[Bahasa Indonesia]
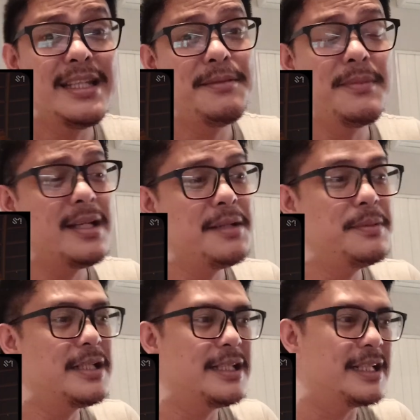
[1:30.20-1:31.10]
lima
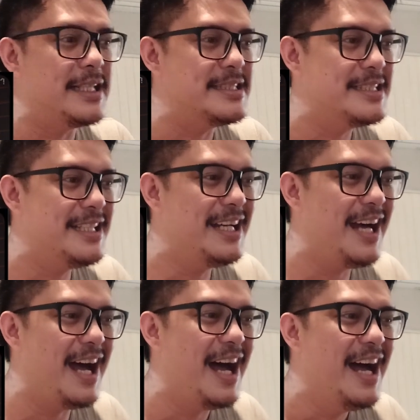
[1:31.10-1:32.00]
Bener gak guys
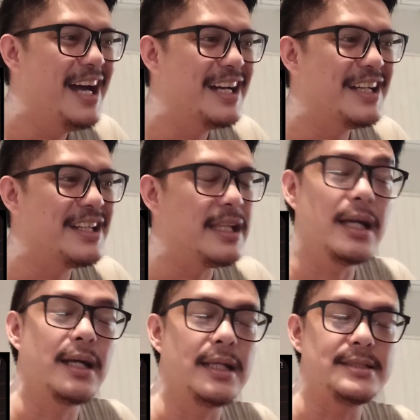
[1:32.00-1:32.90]

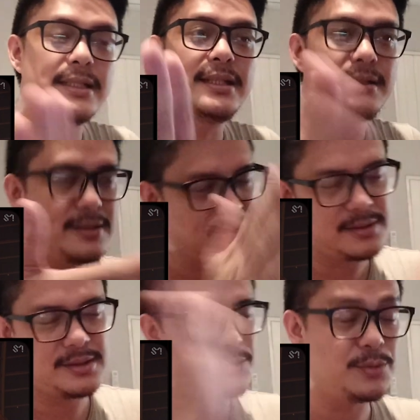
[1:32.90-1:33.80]
ya enggak sih
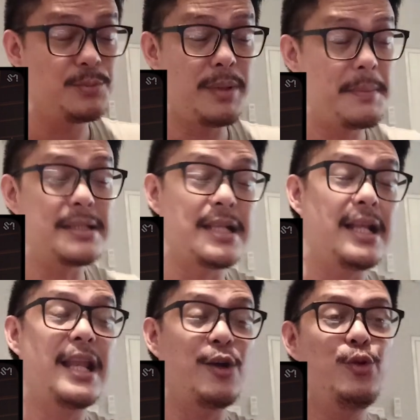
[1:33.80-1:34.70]
bebas lah
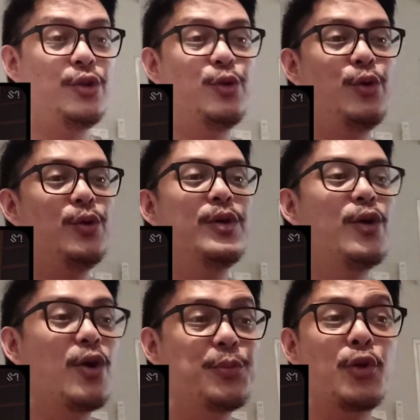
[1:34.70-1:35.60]
lagu itu
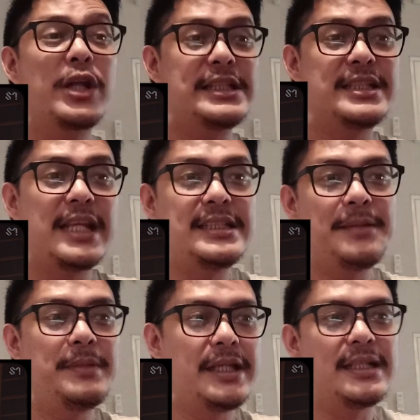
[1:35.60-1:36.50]
chord progression aja
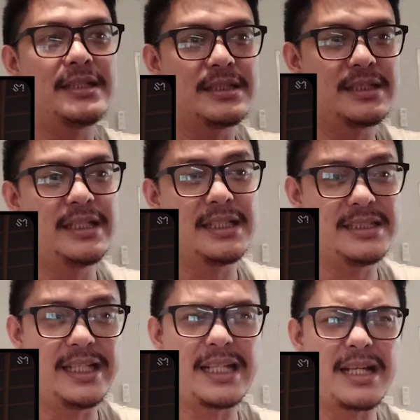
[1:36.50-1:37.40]
yang bikin
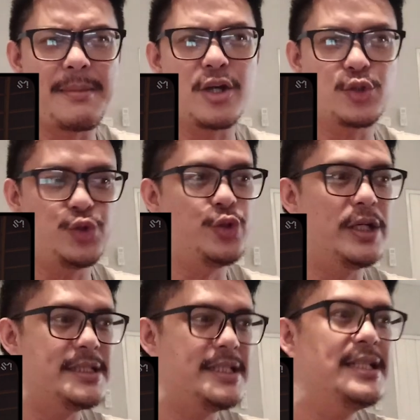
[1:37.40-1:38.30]
sedikit ada mayor 7
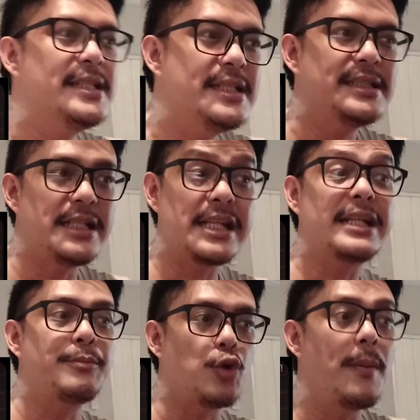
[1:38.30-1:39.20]
guys ya. jadi
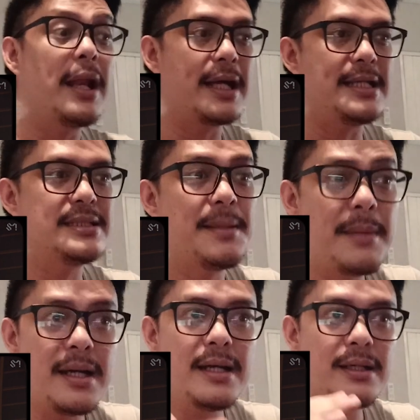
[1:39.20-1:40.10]
rada berubah lah guys
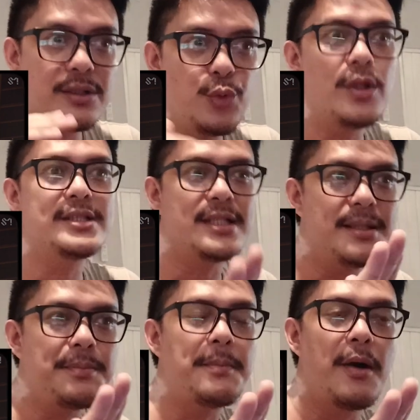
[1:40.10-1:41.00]
sama
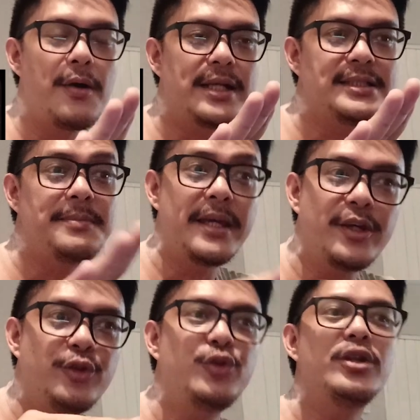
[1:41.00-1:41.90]
nuansa pembawaannya si
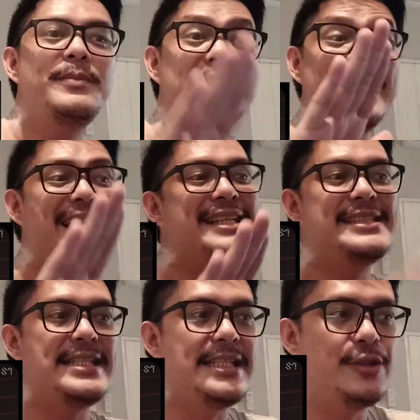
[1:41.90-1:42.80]
Bacon itu lebih
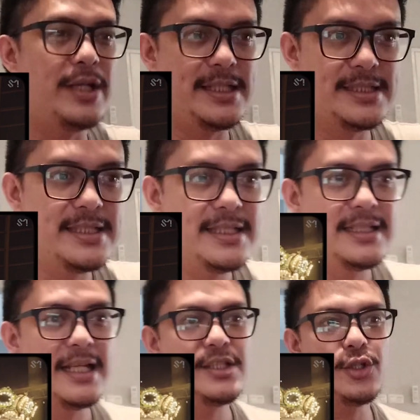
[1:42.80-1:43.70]
jazzy gitu guys
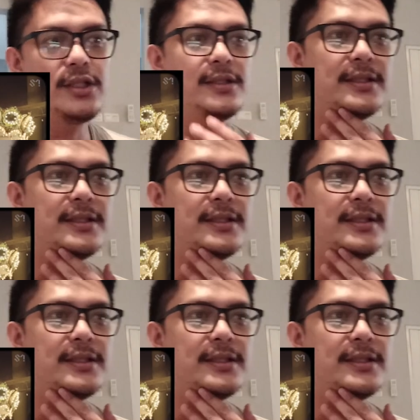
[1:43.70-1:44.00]
lanjut